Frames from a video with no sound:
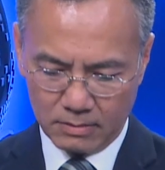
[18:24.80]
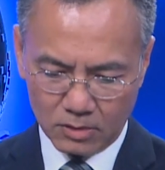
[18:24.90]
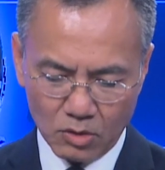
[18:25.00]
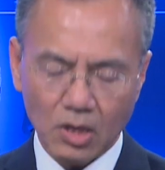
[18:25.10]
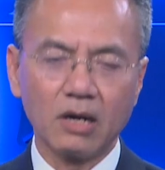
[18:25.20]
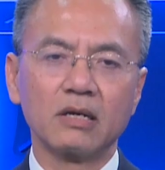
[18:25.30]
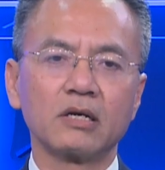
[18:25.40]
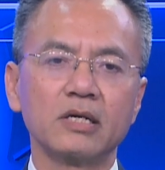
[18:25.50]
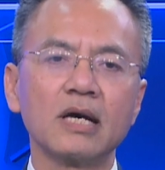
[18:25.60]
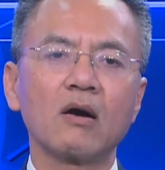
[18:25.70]
từ từ là
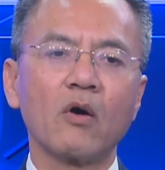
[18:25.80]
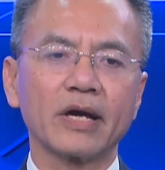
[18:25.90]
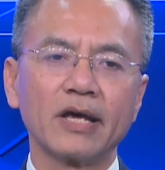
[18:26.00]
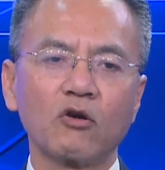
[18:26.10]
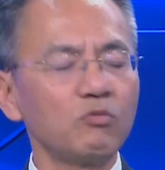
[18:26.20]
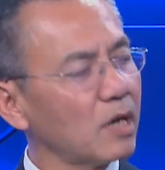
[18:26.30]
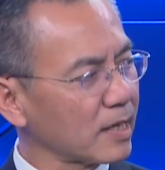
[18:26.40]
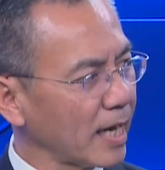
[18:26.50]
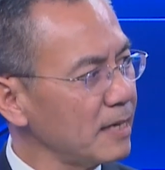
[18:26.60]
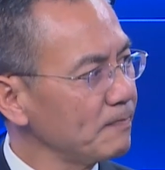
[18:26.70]
người dân Hoa Kỳ cũng nhận
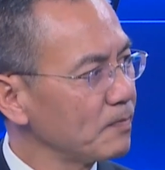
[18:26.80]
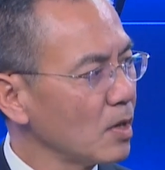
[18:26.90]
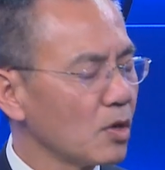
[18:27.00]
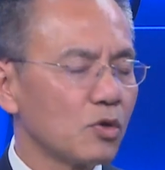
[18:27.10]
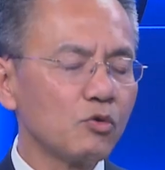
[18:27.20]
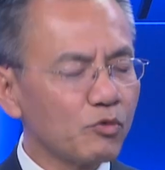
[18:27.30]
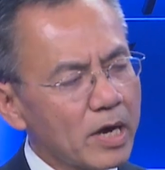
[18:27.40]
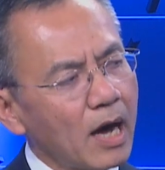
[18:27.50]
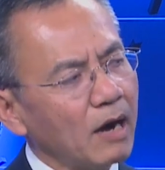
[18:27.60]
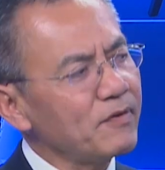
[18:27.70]
thấy nhưng
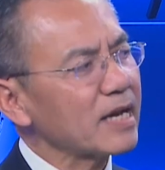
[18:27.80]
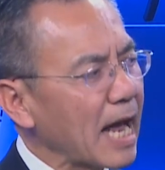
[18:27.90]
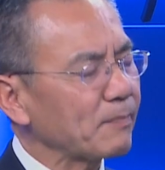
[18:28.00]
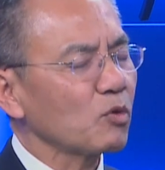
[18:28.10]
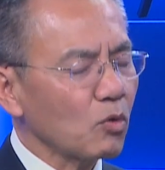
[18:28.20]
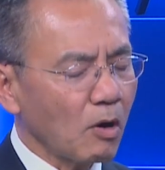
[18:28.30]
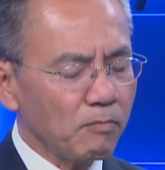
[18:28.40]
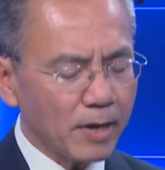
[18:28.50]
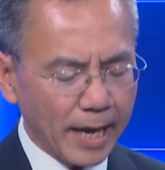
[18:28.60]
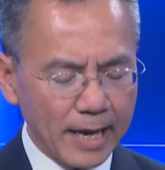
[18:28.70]
riêng ở Việt Nam tôi
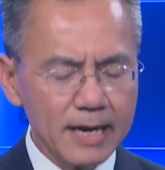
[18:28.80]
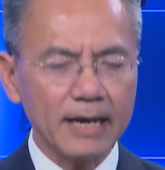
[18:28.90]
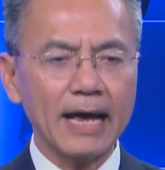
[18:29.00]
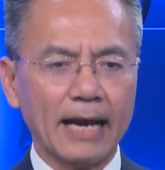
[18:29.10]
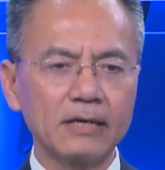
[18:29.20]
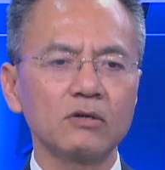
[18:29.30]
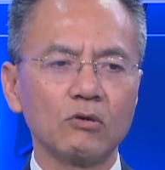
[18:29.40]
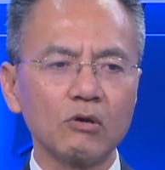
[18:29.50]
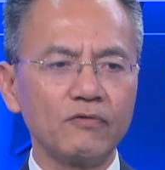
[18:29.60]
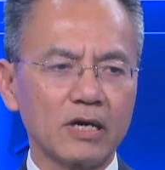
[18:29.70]
không nghĩ là cái ảnh
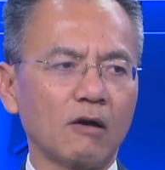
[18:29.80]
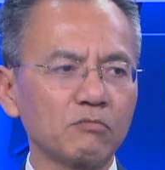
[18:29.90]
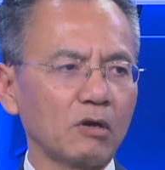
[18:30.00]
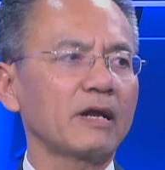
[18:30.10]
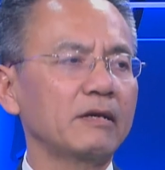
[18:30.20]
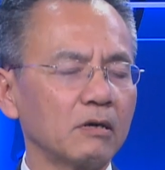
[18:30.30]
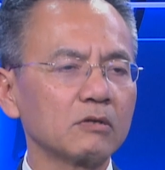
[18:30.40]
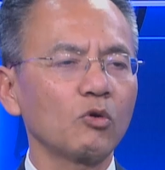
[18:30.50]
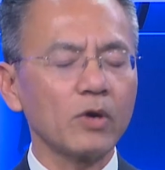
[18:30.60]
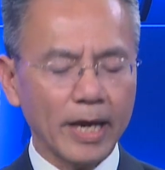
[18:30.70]
hưởng của việc khổng tử là ảnh hưởng
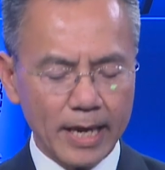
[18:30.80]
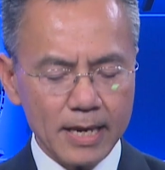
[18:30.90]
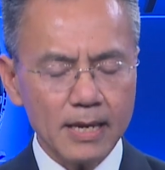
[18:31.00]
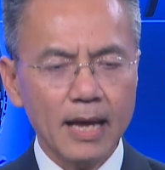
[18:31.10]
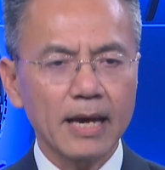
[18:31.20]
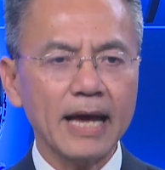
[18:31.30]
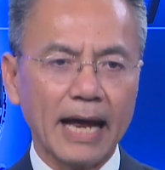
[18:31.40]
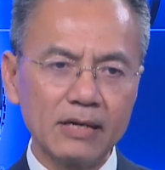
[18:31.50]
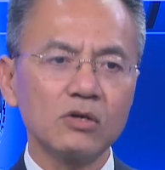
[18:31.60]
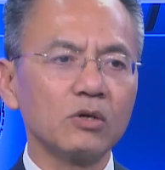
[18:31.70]
tôi nghĩ cái
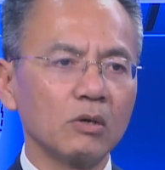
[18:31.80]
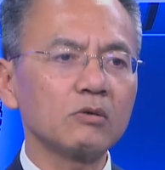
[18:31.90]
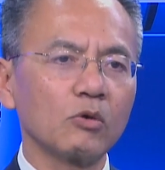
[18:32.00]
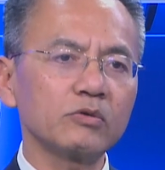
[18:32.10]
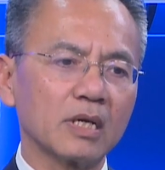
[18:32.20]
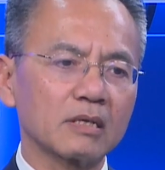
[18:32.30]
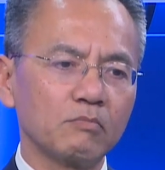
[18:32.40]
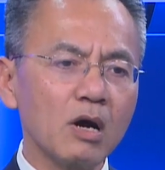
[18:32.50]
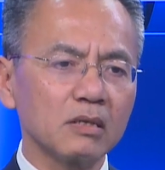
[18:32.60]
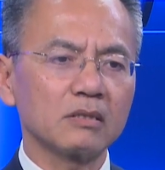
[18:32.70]
ảnh hưởng của việc
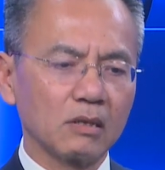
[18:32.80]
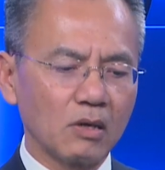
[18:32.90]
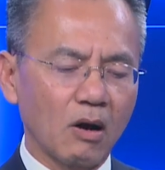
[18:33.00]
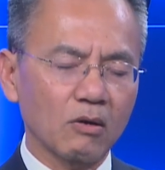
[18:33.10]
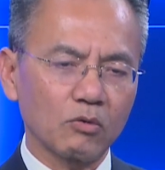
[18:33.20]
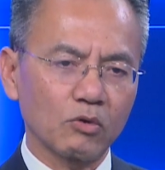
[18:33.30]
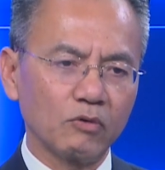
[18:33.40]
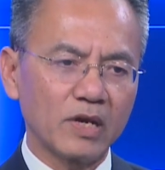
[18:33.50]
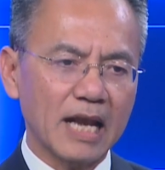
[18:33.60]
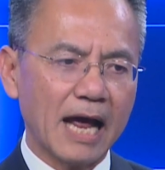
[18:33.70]
mất tự do của
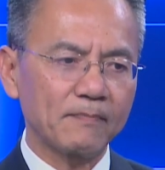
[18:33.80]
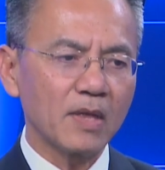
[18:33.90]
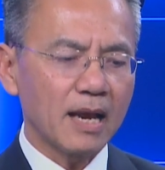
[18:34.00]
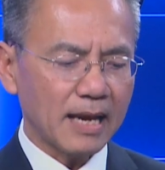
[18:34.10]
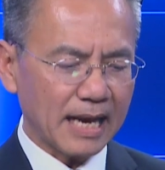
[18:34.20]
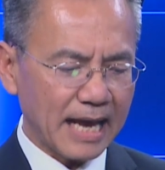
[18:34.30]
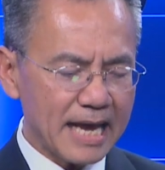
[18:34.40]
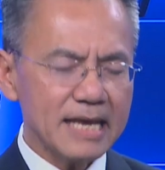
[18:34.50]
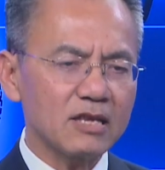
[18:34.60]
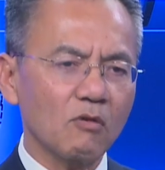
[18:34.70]
của Việt Nam là
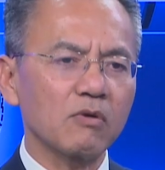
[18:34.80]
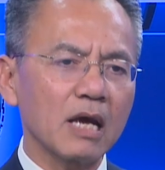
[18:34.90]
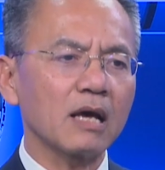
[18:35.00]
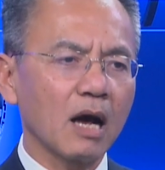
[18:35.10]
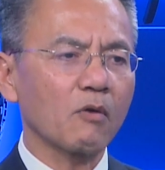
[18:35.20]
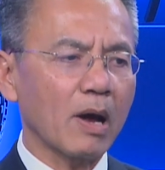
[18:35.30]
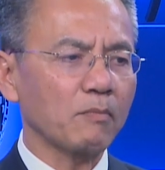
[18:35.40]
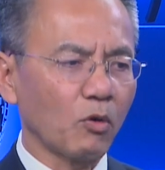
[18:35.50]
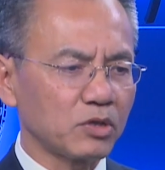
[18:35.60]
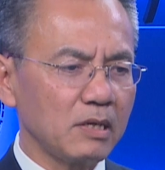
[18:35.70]
ngay trong cái cơ
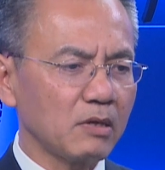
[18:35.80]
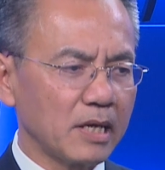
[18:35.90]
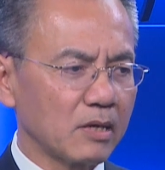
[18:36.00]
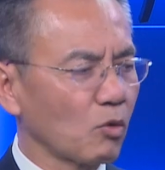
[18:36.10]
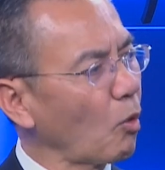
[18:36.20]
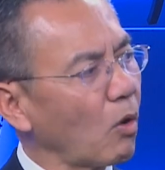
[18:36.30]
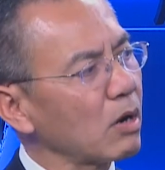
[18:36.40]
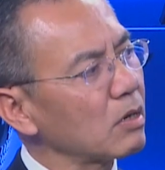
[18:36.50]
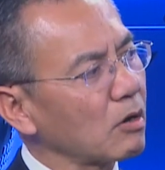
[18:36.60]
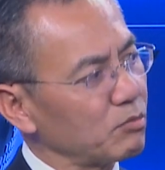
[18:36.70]
quan bộ chính trị
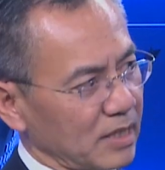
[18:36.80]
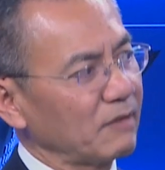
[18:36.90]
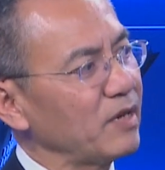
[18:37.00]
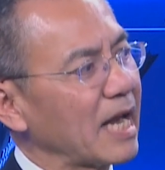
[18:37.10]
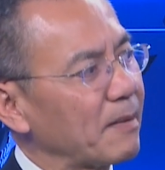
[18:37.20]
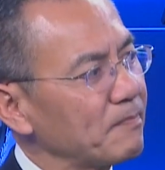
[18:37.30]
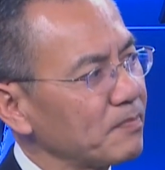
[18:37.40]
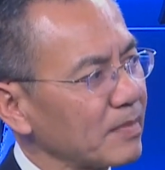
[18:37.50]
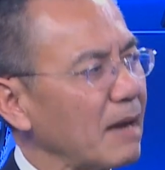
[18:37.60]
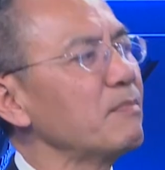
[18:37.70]
của Cộng sản Việt Nam
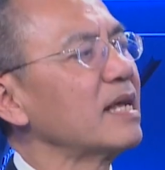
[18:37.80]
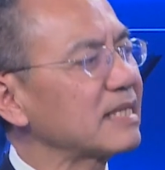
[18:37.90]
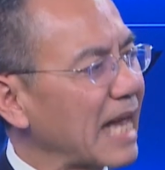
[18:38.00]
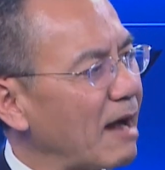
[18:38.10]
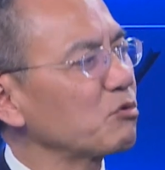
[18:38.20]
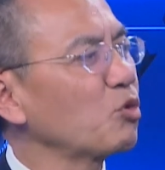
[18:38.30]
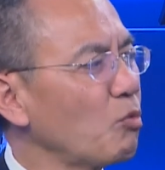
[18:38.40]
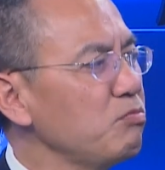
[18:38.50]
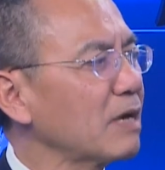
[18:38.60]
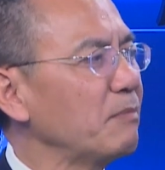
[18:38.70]
đã bị thao
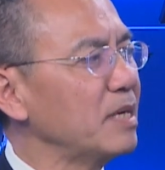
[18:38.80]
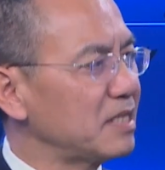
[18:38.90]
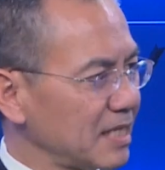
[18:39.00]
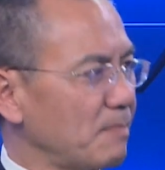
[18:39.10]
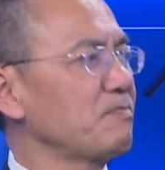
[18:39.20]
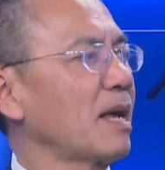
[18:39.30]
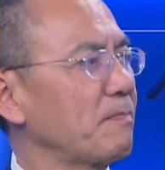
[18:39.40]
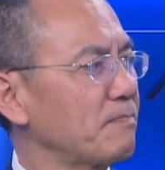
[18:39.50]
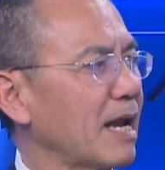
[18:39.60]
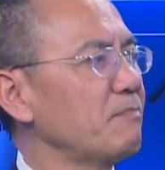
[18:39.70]
túng đã bị xâm
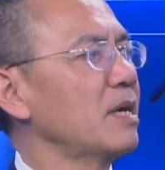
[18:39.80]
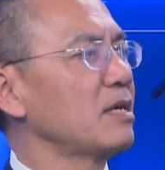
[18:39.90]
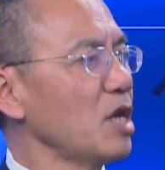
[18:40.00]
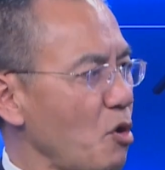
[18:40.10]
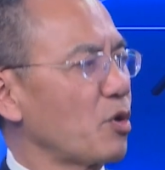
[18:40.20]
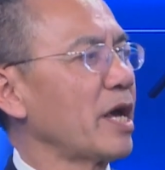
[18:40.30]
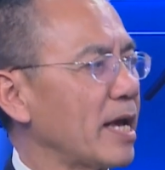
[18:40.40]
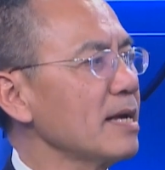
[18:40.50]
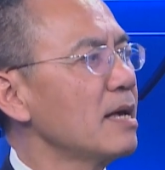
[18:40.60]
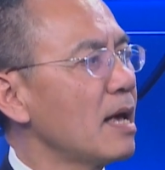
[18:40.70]
nhập đã bị điều khiển